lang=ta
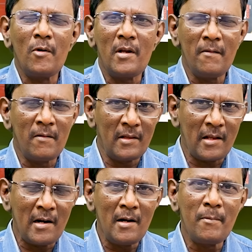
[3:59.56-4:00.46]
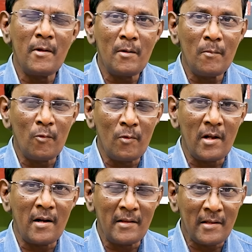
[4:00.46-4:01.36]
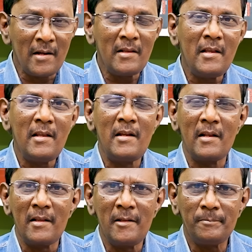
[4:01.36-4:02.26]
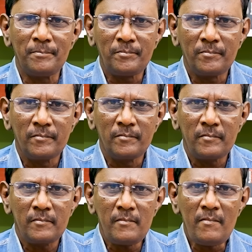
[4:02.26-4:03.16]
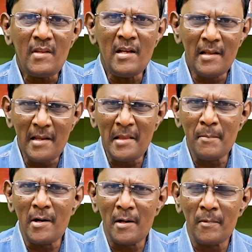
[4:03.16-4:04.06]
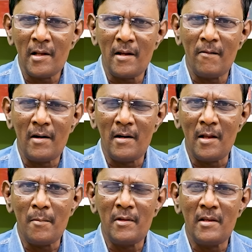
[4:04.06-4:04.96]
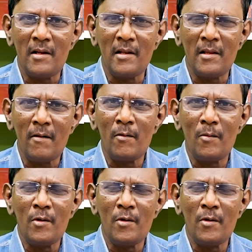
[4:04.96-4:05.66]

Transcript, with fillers: முழுக்க இவ இந்த ரெண்டு பேருக்கும் உண்டான தகுதி இருக்கிறது நீதிமன்றம் தான் அவர்கள் நியமித்திருக்கிறது அவங்க